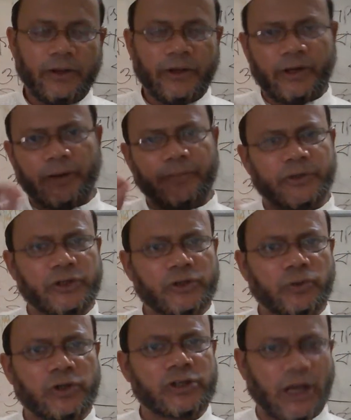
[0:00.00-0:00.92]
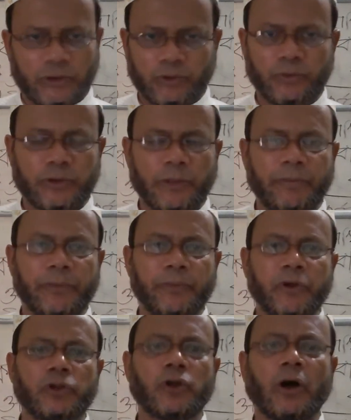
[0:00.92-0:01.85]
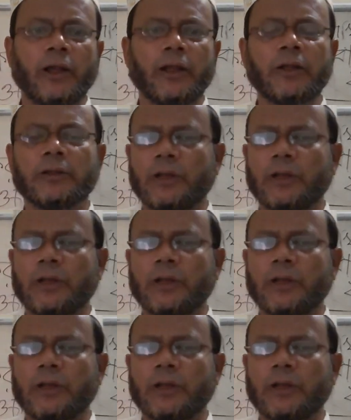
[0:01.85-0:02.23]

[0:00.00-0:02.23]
এটা বিশেষ করে সাধুতে ব্যবহৃত হয়